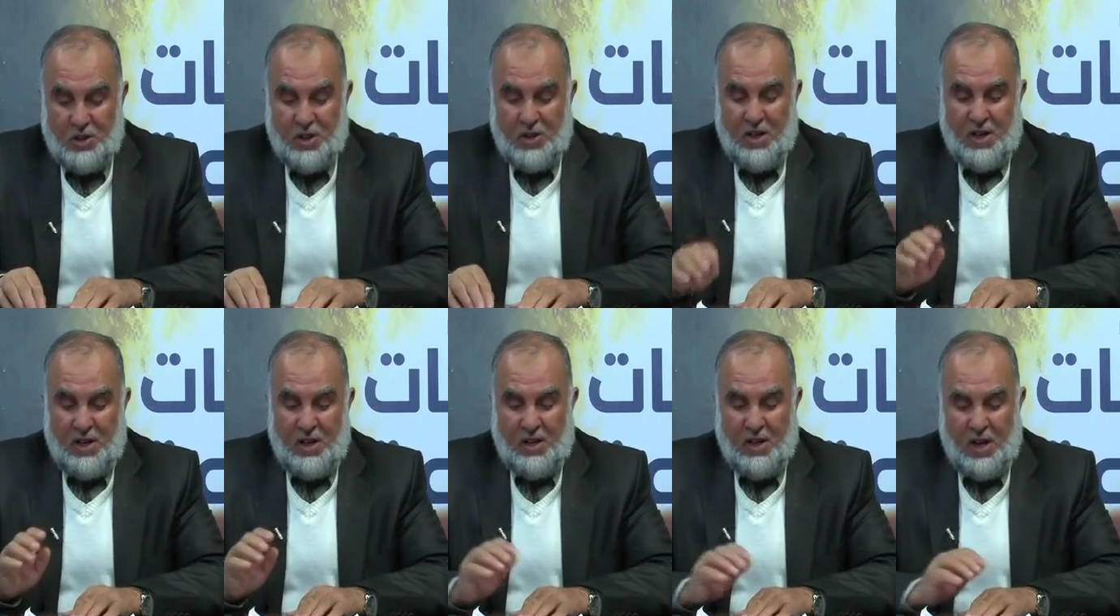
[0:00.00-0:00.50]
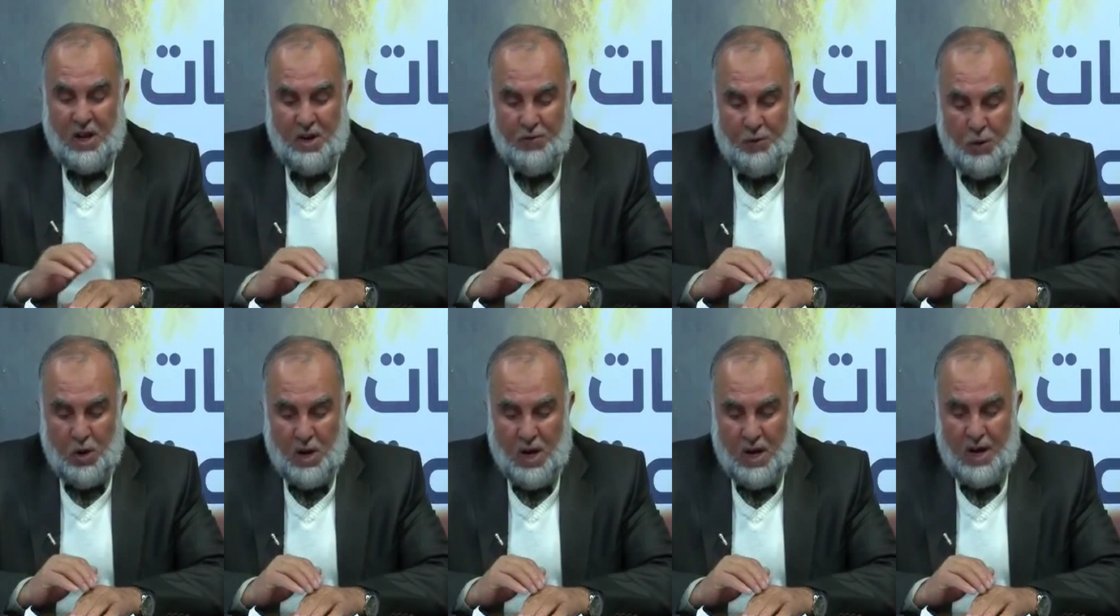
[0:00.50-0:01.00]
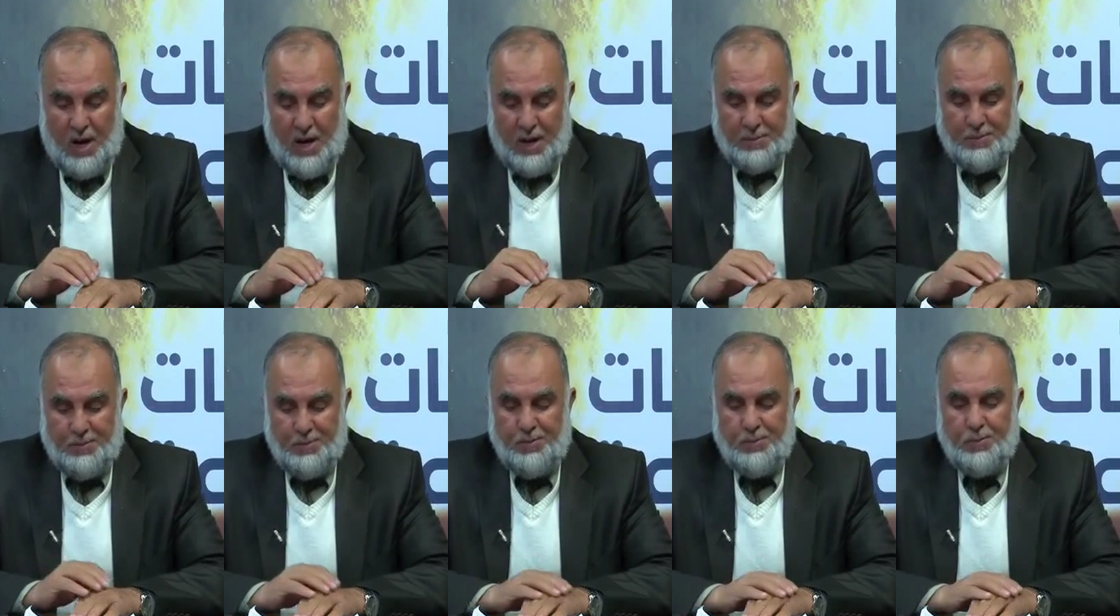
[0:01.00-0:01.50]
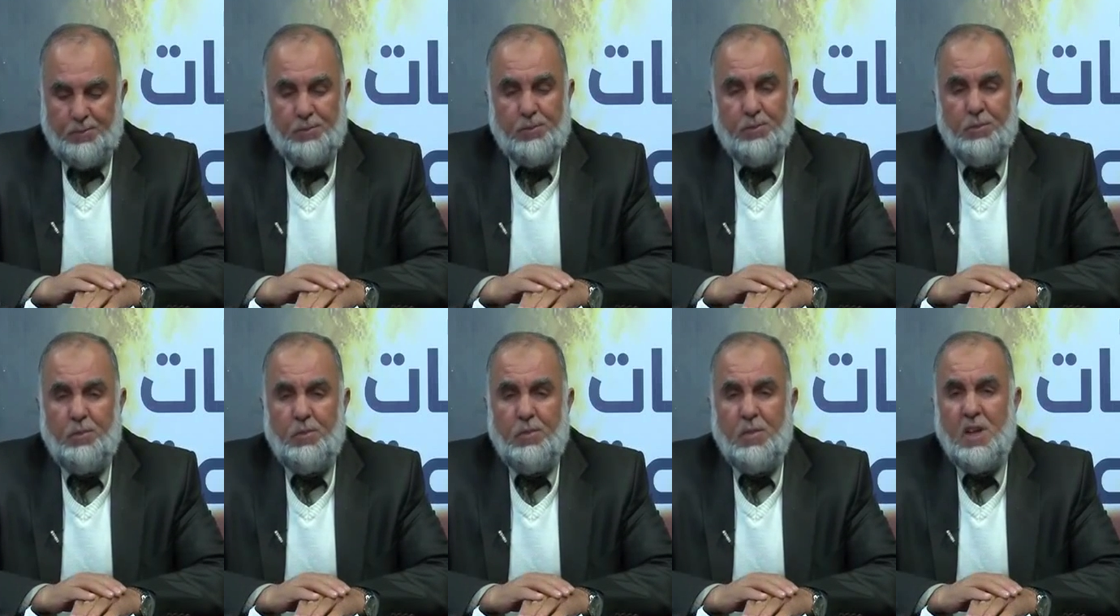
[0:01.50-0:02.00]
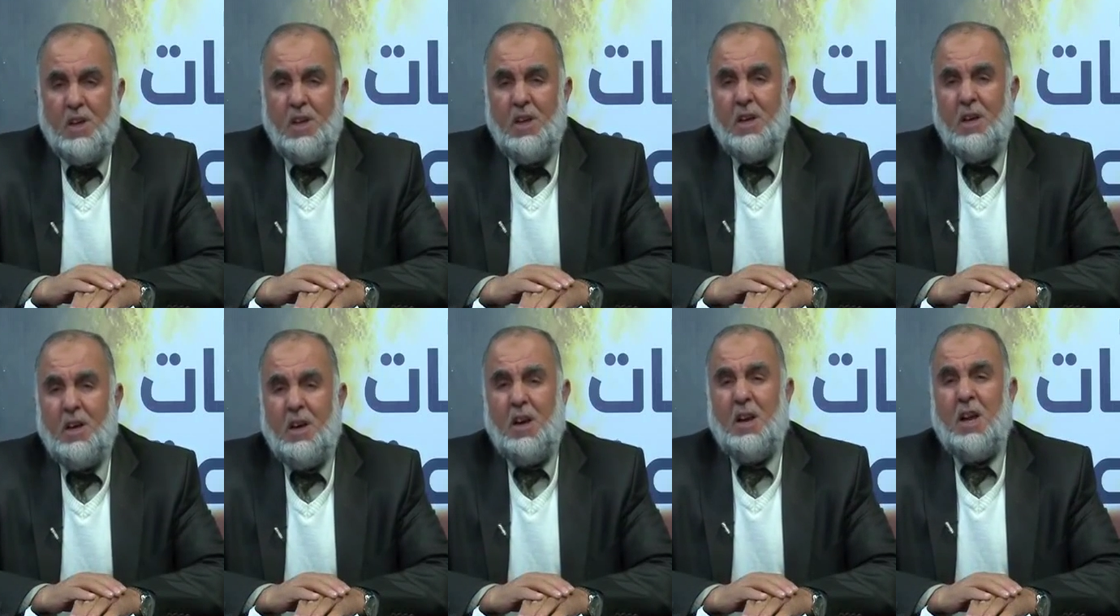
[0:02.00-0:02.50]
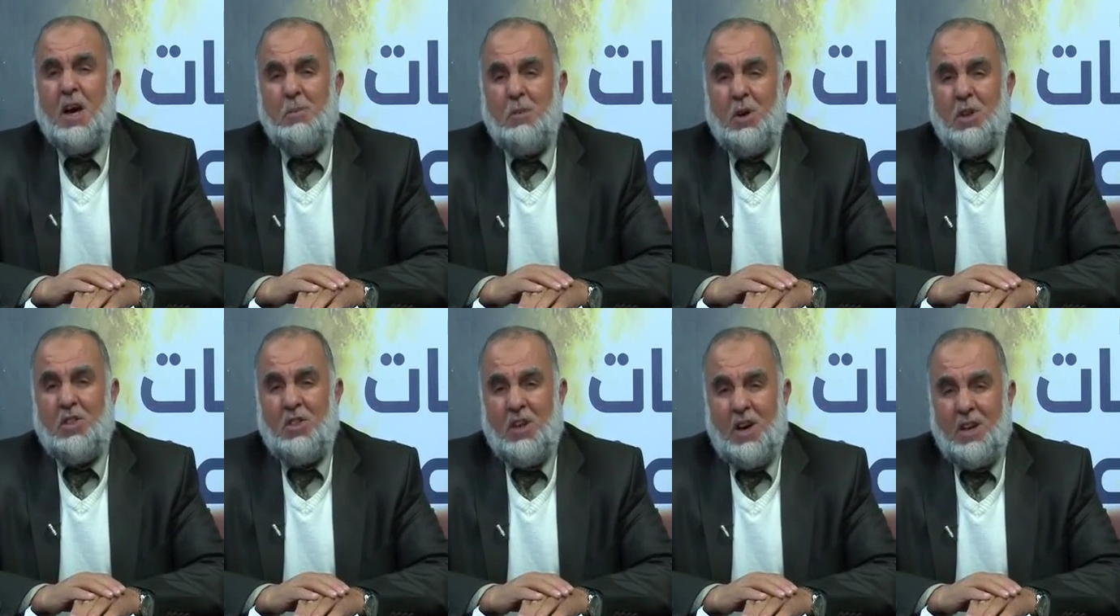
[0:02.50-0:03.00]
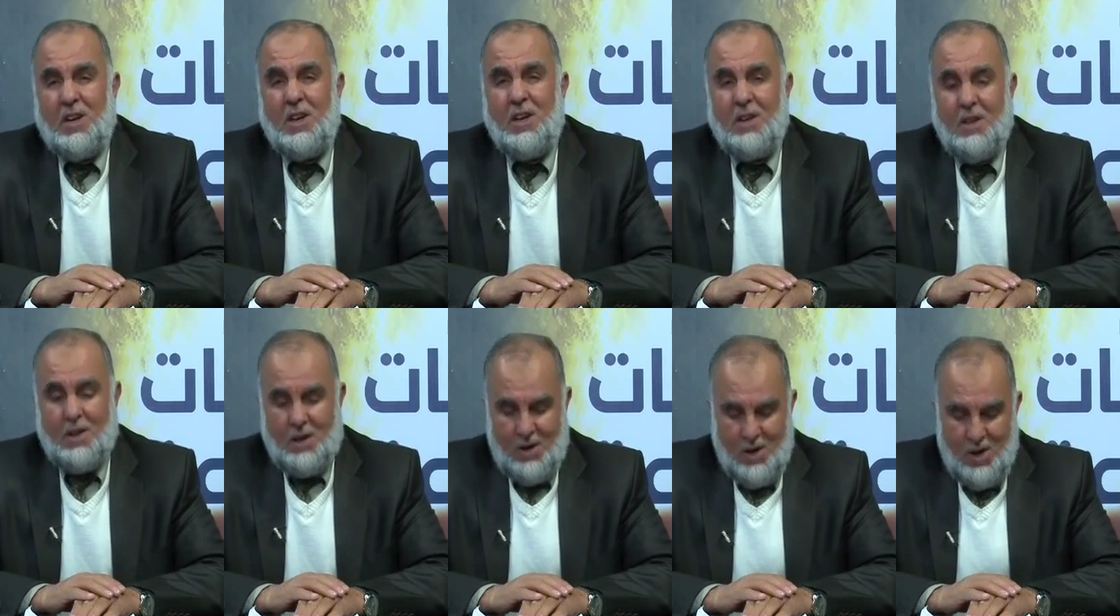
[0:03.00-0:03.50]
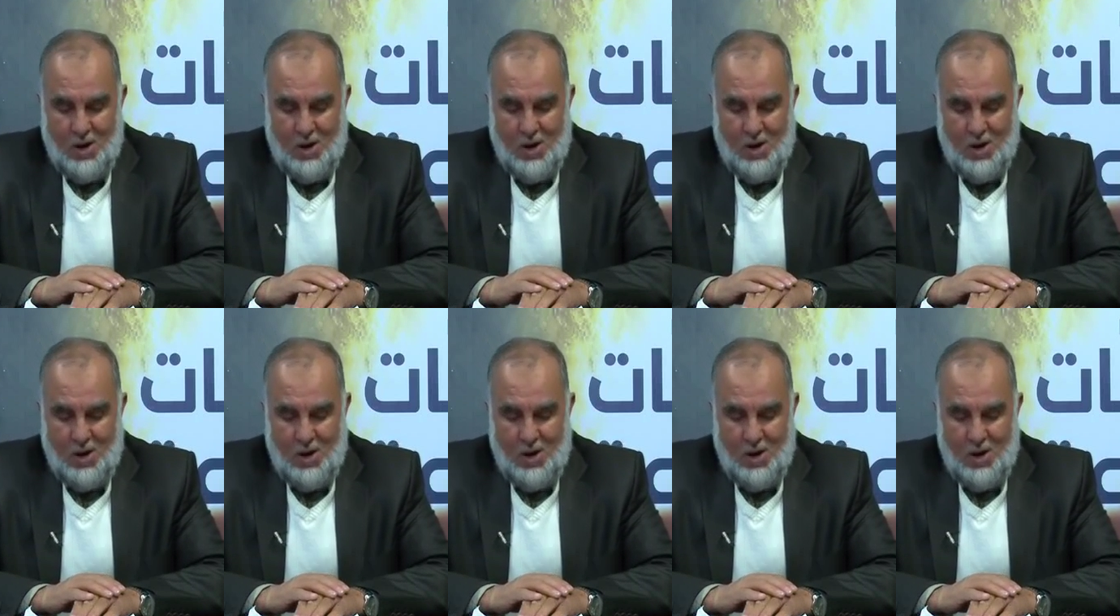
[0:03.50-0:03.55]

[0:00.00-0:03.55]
جدا عندنا الفقهاء الأمر الثاني